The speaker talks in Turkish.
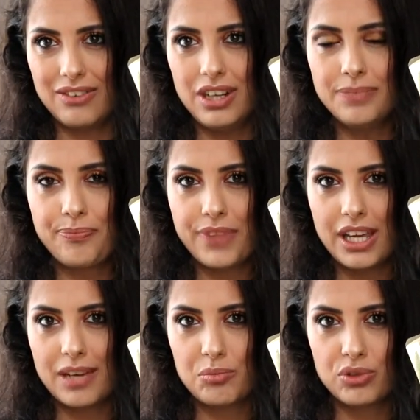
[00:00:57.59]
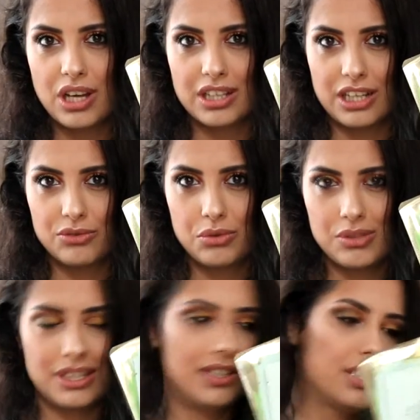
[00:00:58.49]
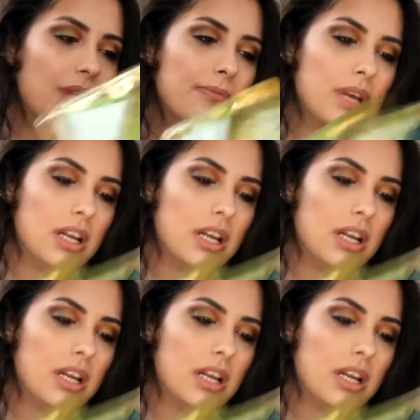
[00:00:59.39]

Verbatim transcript: var. E, bunlardan söz edeceğim.